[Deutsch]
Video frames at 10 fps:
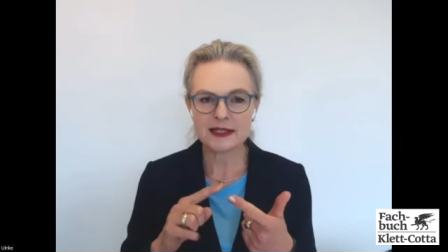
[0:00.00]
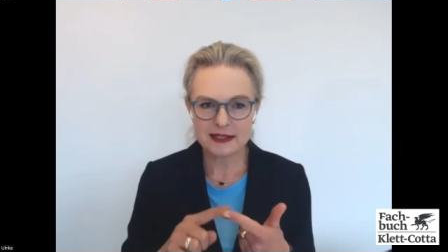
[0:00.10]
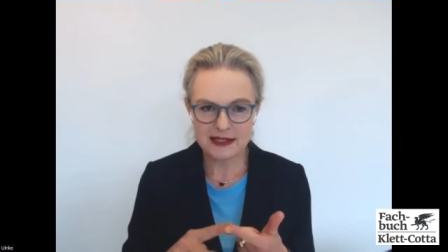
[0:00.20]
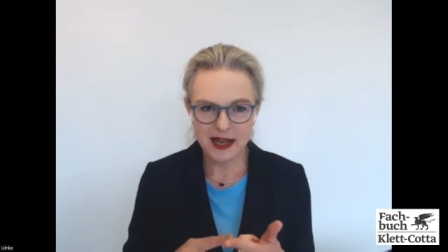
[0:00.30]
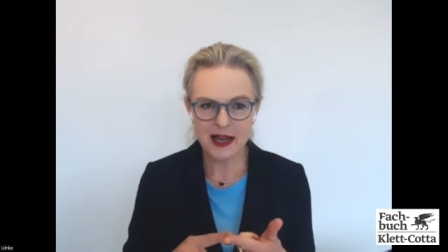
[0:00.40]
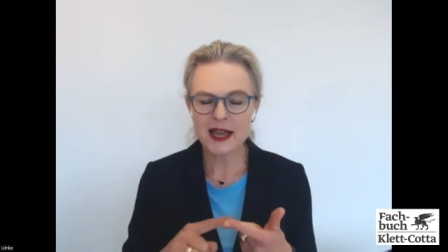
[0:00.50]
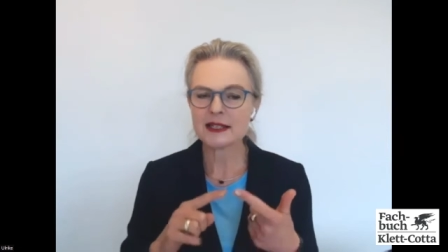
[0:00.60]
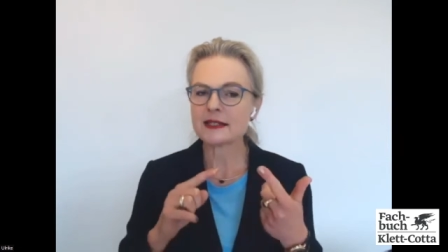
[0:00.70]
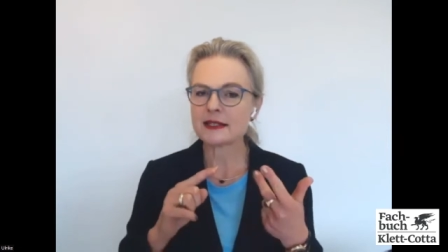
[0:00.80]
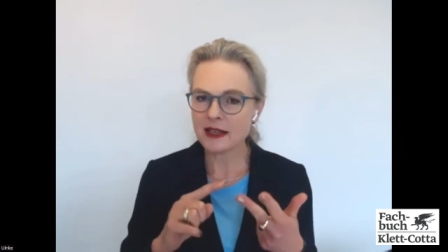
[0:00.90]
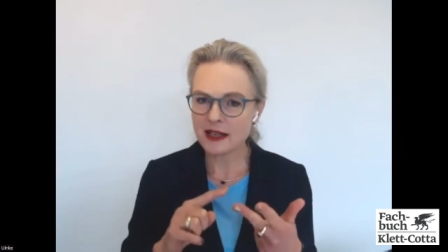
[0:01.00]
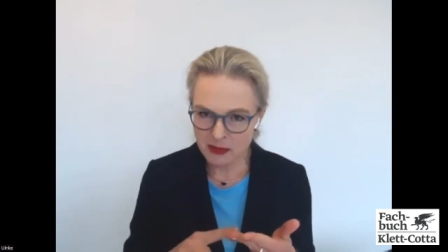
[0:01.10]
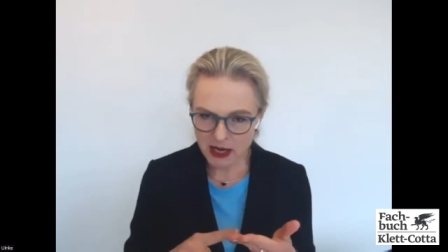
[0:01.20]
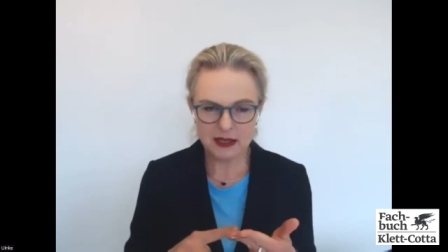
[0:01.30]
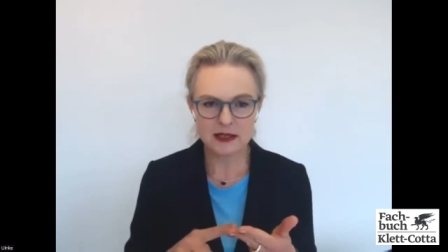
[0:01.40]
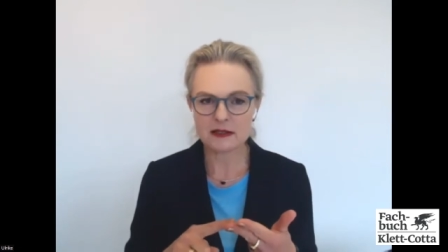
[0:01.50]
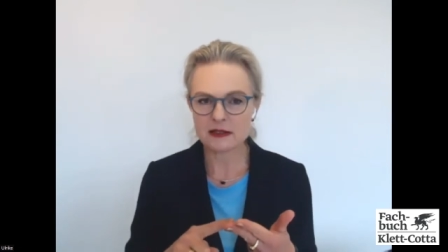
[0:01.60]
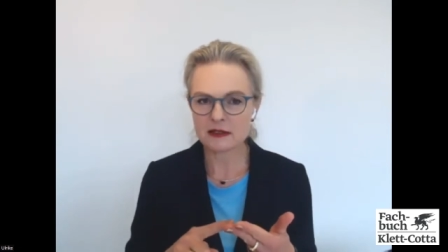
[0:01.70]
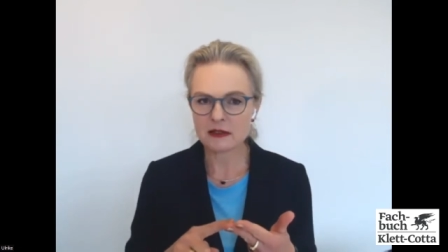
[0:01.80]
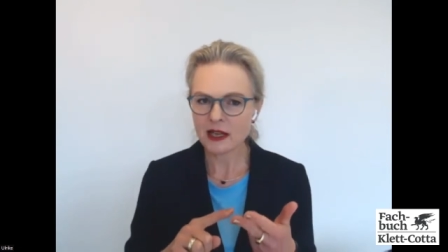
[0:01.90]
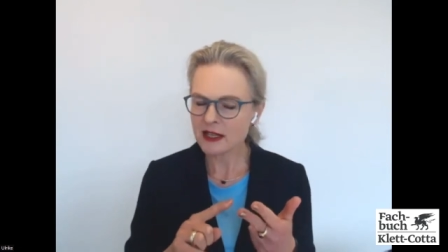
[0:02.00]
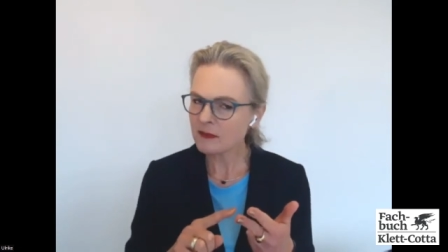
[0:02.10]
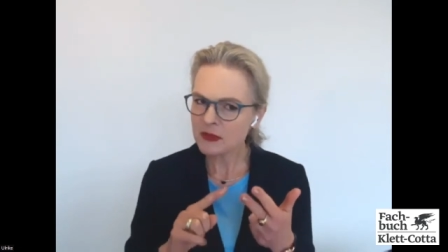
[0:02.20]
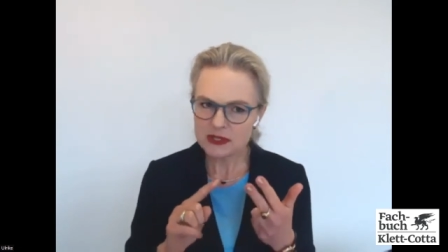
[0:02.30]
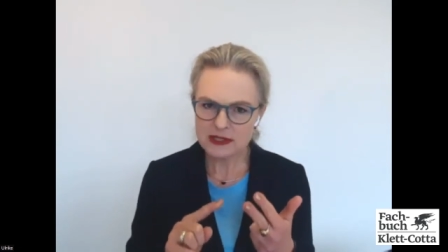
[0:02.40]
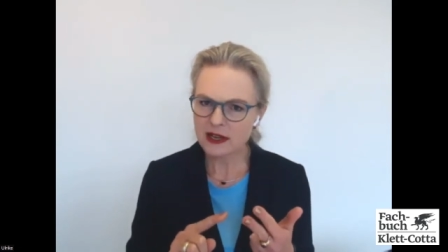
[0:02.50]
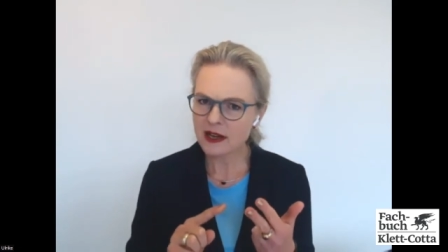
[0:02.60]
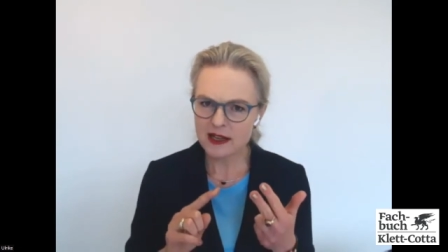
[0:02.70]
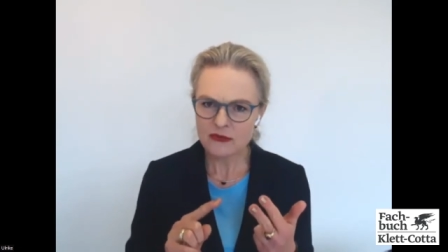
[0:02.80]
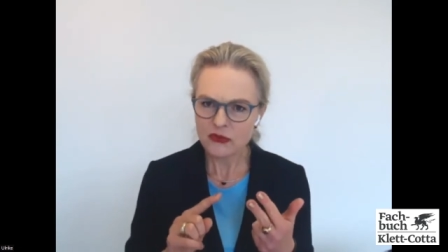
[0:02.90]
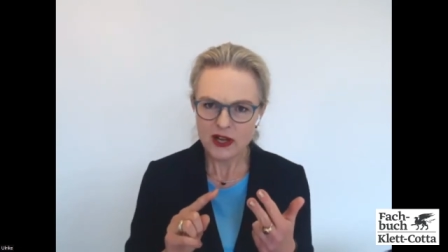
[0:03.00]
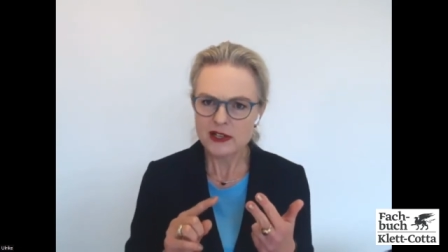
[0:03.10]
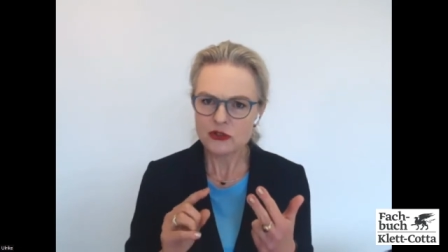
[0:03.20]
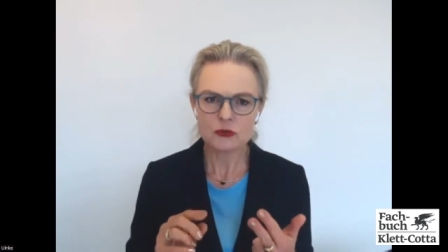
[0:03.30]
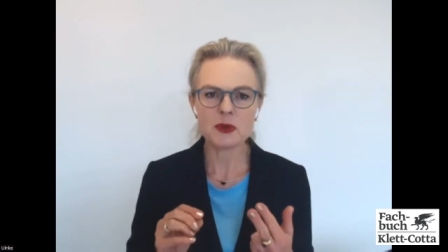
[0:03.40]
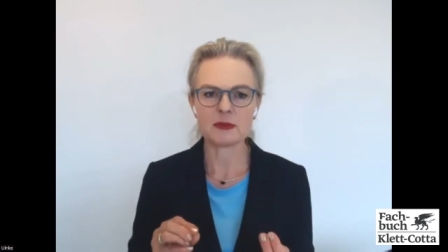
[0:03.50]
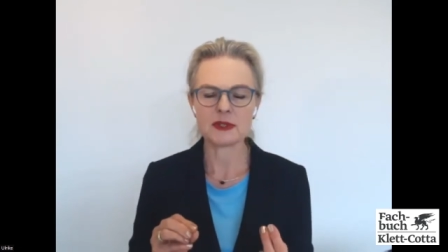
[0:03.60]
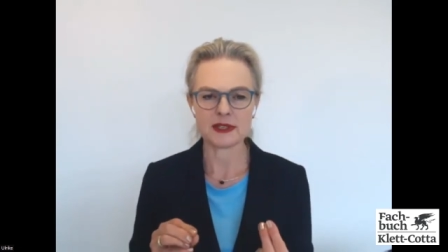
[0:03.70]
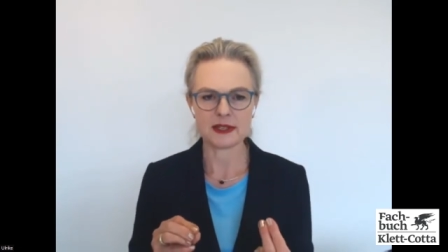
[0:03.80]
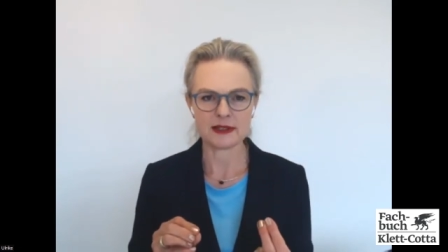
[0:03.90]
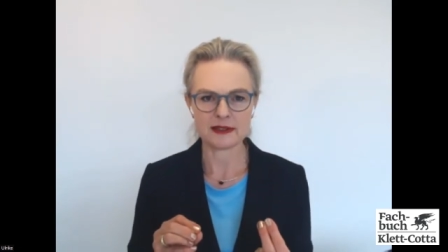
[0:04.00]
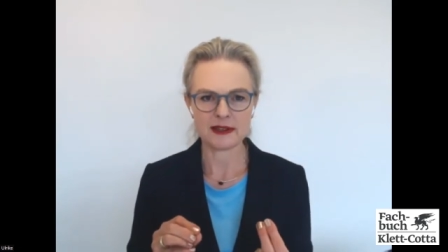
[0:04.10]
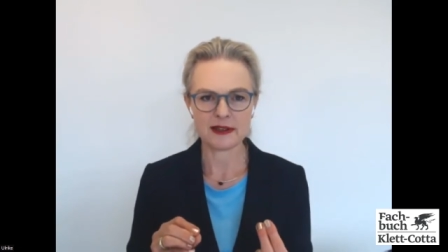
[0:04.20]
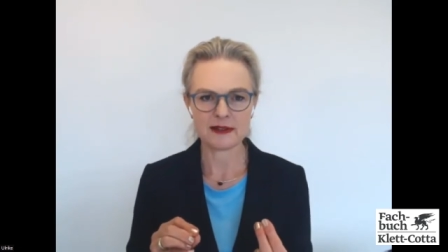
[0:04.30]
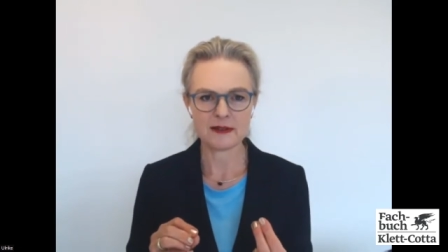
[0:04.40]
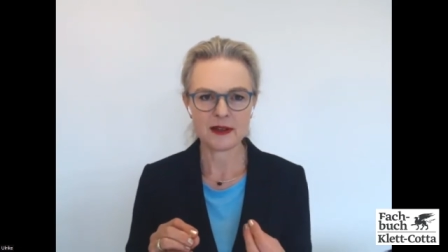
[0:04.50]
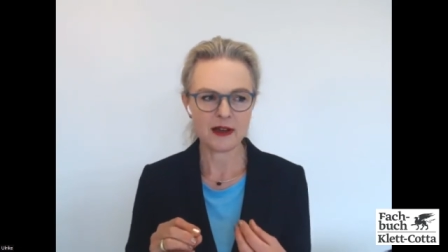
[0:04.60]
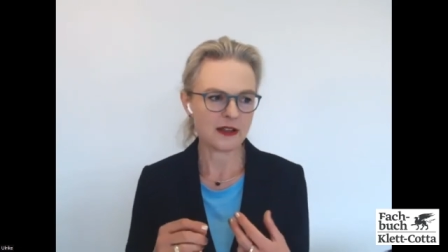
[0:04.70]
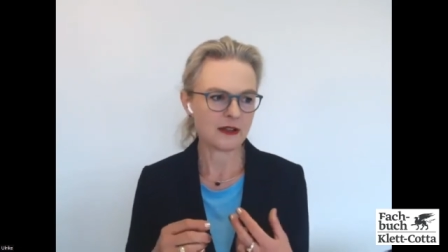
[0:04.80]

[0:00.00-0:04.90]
ist da, es ist immer richtig. Da gibt es kein Falsch beim Zittern, ja. Mhm.